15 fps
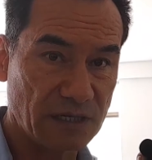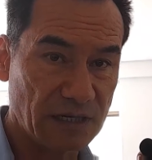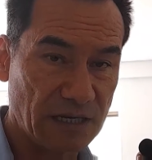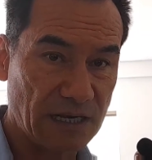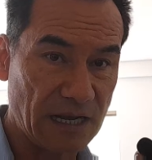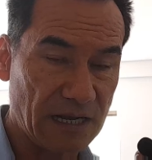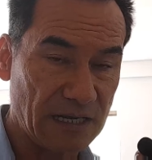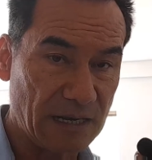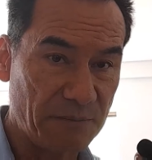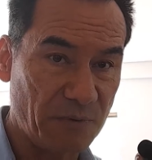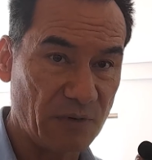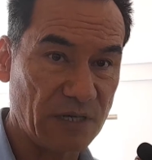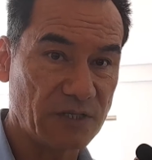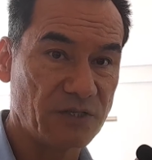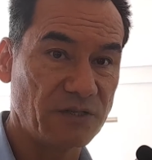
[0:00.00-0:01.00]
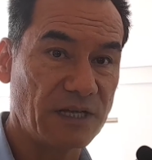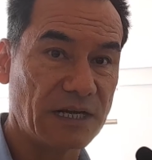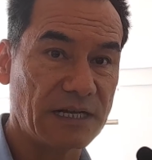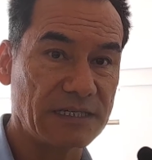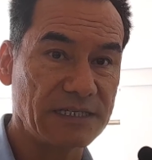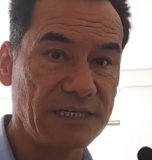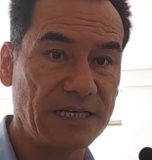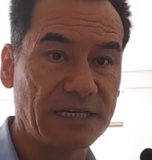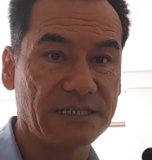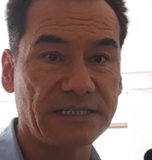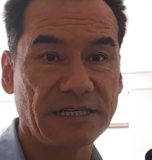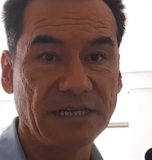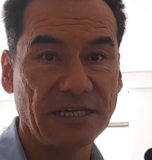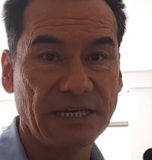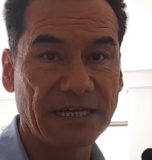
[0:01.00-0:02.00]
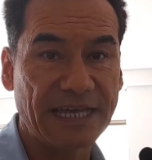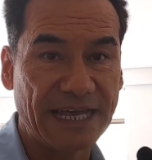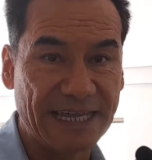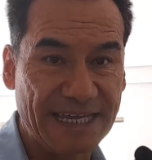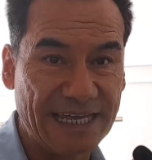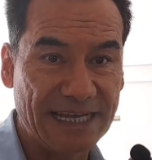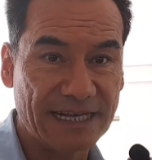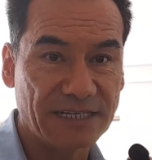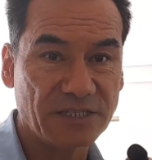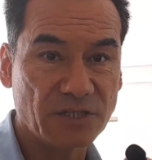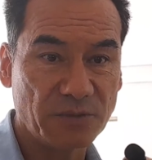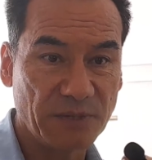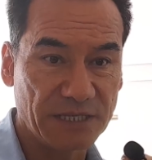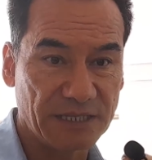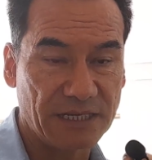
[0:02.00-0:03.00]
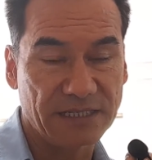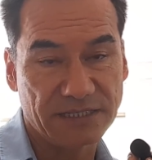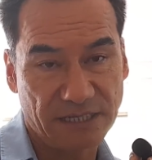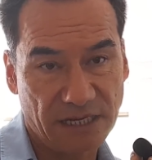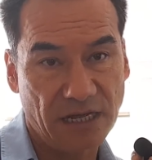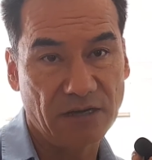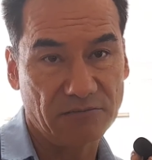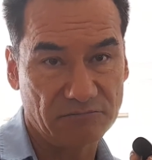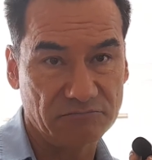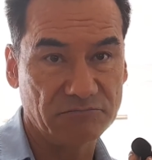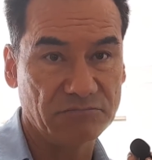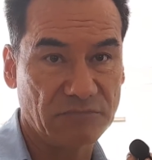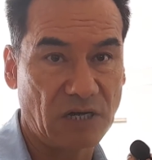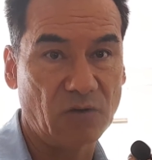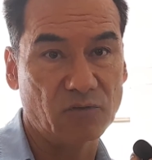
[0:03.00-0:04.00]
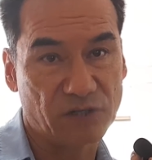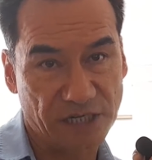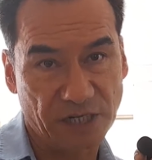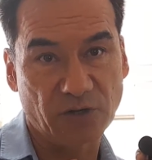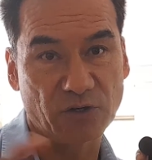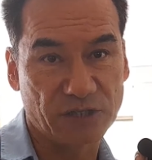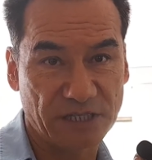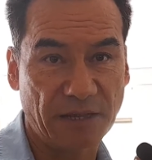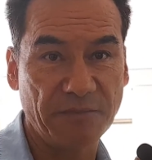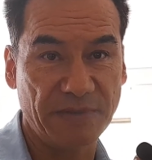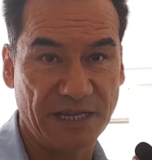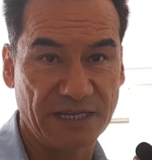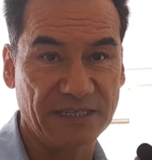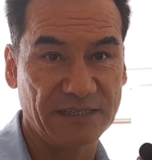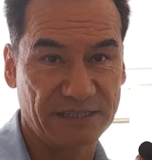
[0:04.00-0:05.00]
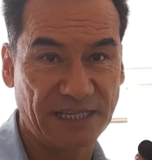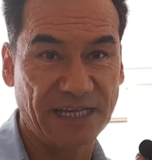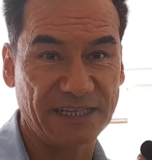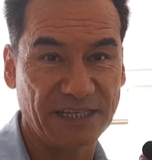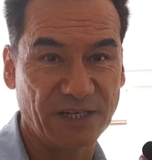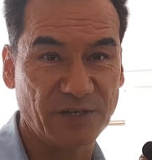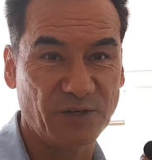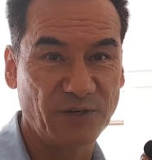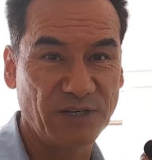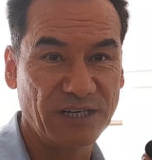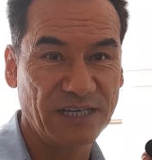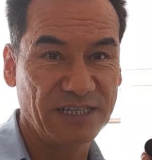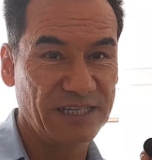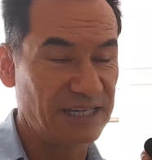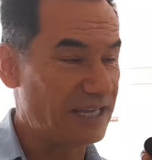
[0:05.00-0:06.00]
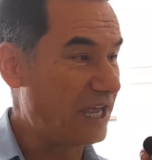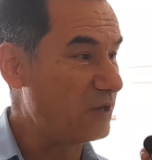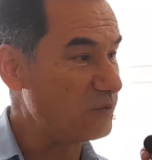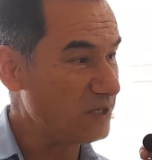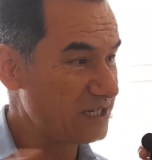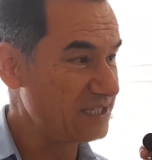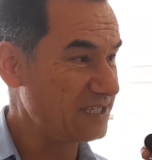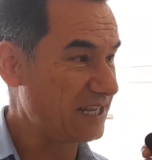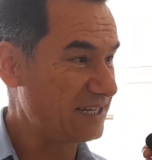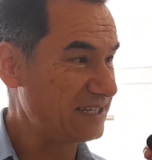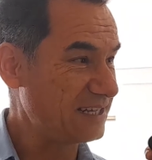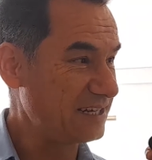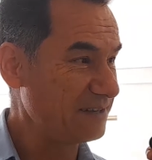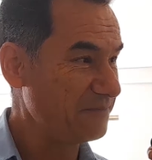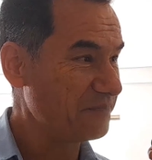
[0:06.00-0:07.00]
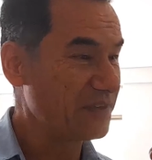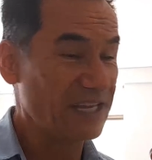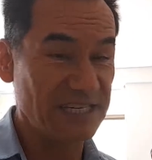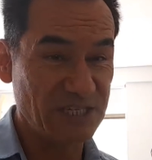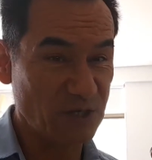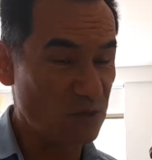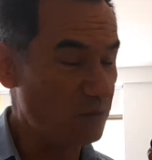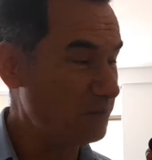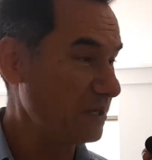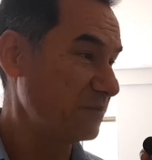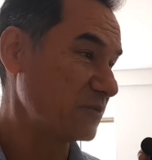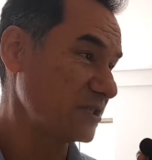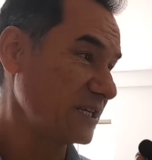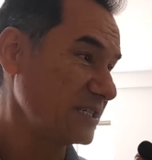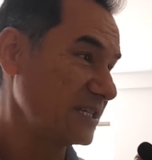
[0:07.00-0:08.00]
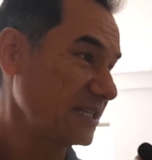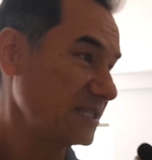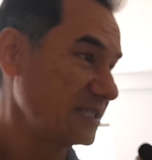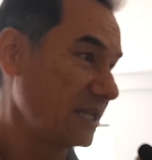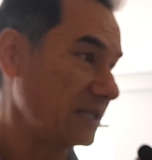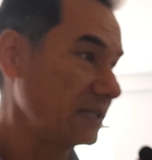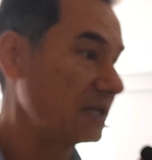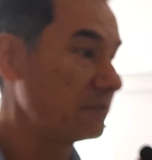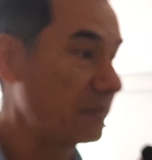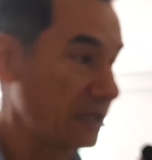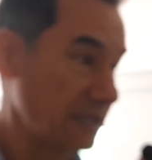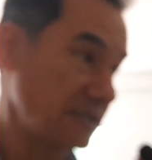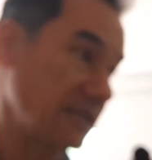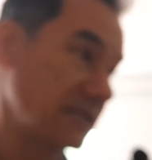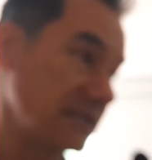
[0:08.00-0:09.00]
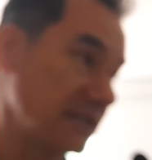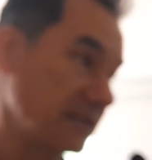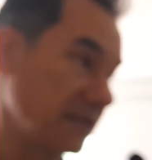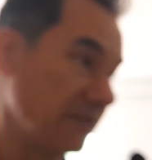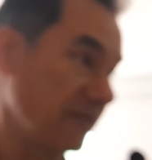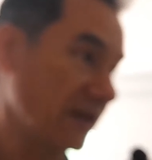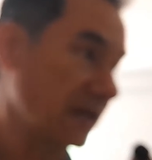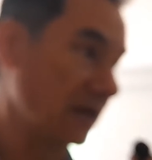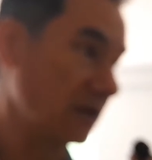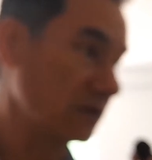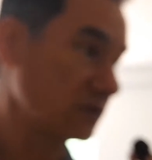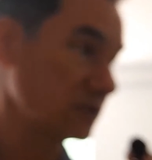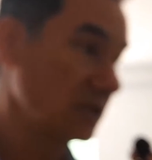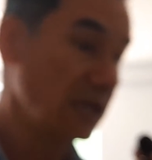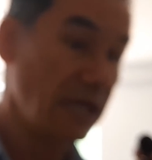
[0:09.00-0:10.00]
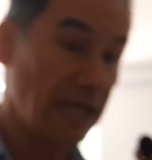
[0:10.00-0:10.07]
la, población de Acacías que quieran someterse a un, rigor también técnico de que hay un estándar y si cumplimos ese estándar van a ser certificados.